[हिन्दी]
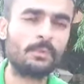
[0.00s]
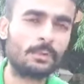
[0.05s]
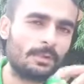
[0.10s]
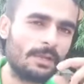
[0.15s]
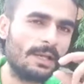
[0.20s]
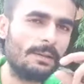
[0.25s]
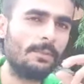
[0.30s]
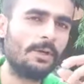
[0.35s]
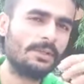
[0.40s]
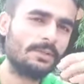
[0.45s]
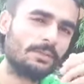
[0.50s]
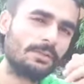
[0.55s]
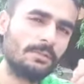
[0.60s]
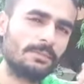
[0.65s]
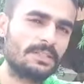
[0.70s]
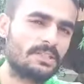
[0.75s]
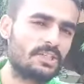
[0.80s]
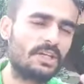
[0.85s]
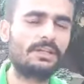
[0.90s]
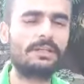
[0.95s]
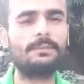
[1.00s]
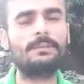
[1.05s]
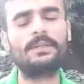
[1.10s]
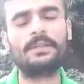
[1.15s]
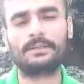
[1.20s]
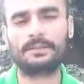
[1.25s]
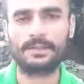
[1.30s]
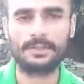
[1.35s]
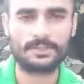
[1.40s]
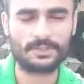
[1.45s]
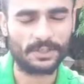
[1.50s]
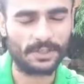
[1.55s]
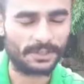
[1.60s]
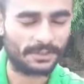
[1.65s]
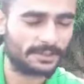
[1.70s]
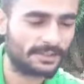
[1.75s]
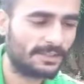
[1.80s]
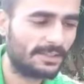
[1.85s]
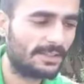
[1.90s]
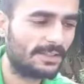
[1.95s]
थोड़ा बहुत यू नो बचा के भी रखना चाहिए